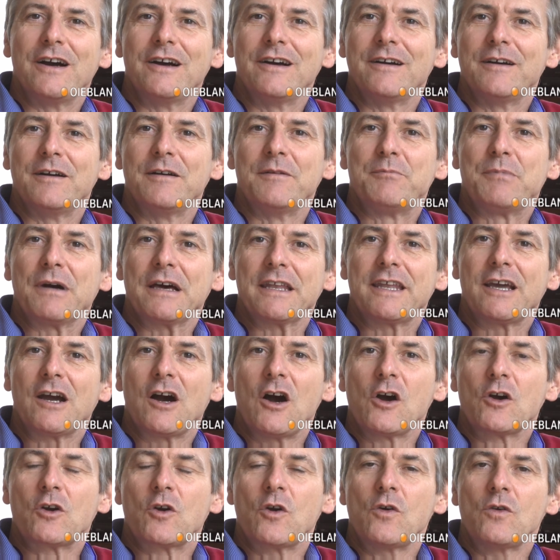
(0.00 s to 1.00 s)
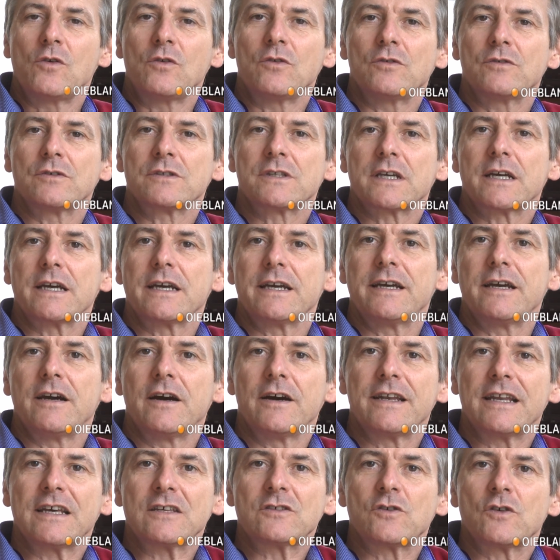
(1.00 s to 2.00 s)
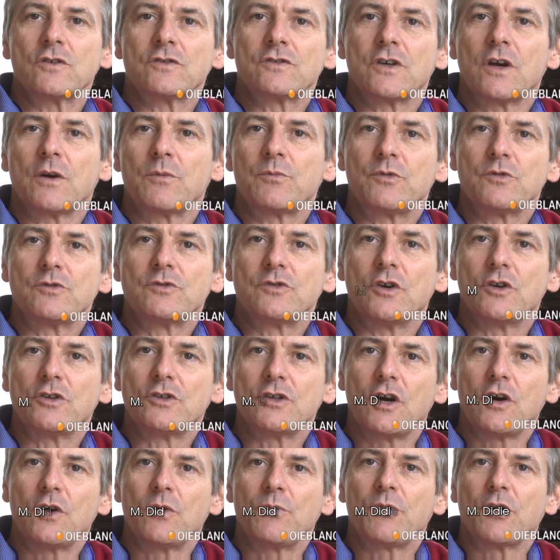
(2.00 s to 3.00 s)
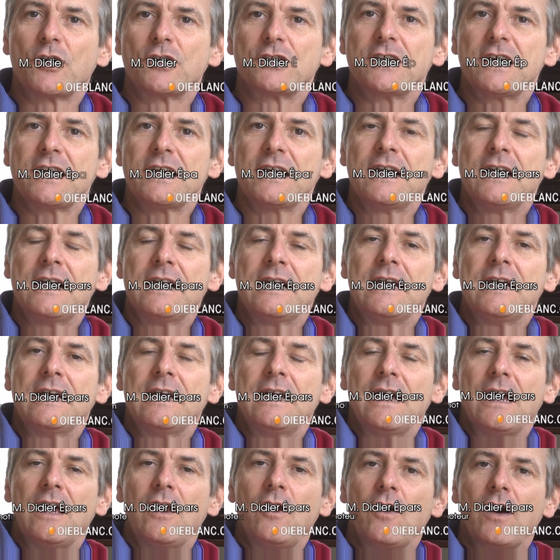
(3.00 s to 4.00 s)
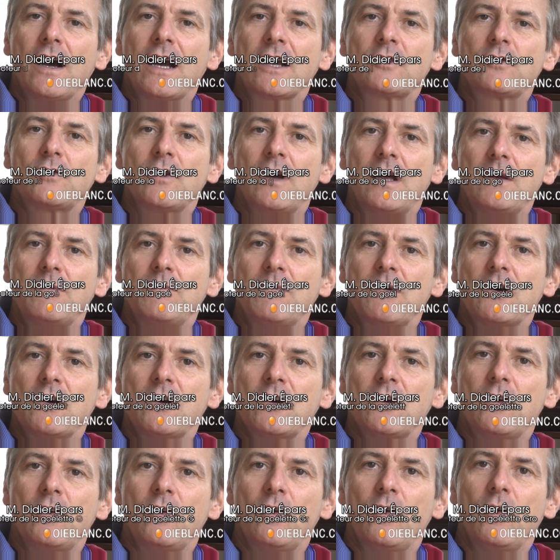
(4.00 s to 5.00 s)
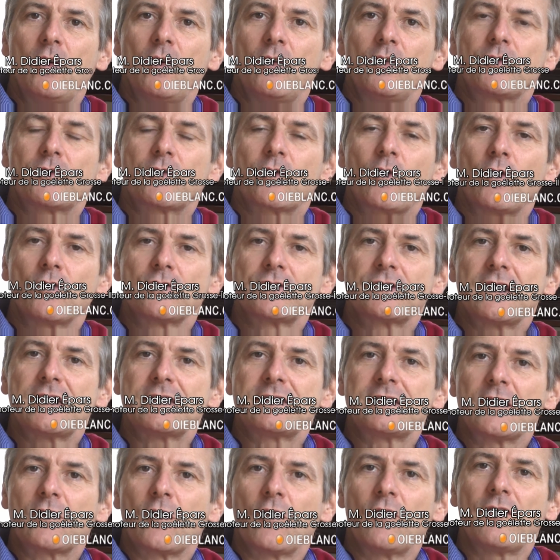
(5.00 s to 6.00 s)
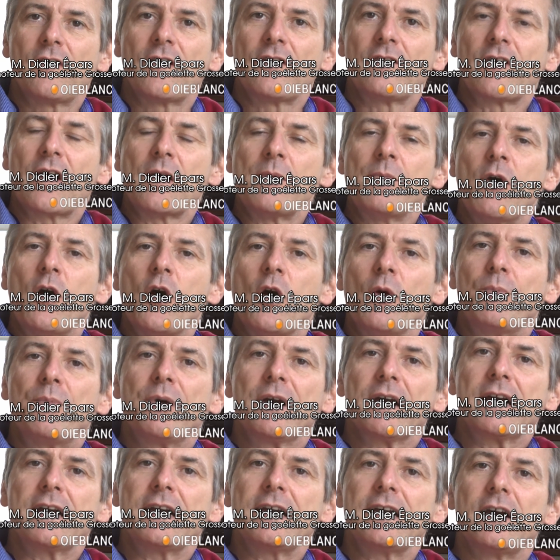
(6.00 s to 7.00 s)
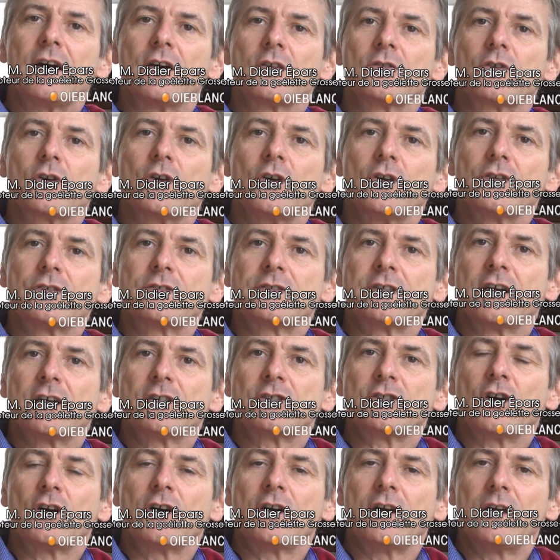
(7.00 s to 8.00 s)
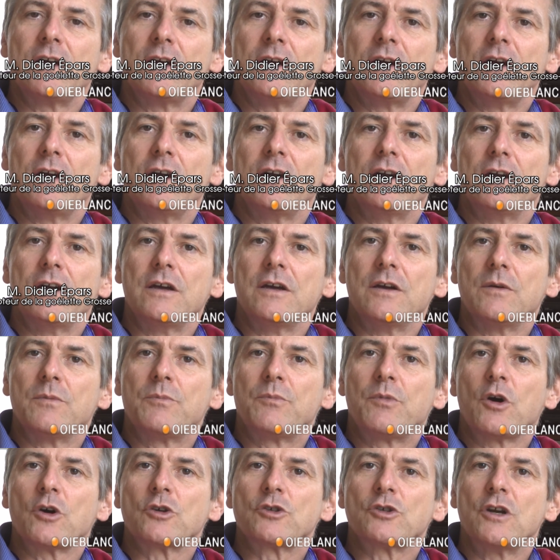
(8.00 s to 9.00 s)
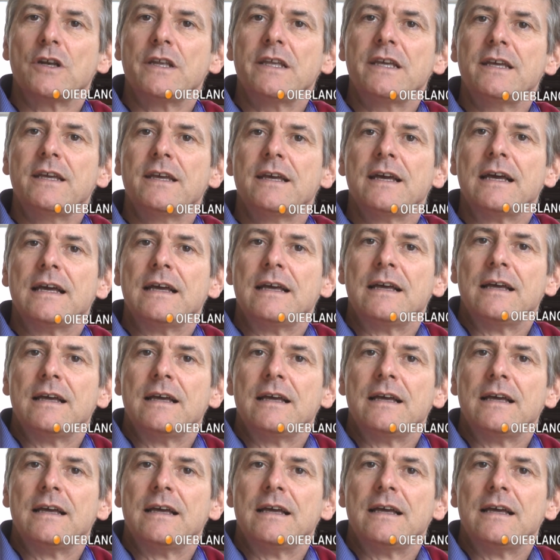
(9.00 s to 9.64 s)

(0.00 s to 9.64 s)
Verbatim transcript: euh, par des rencontres et en associant plus de gens au projet. Alors actuellement, euh, ce qu'on sait, c'est qu'on va vraiment opérer entre Saint-Jean et Port-Joli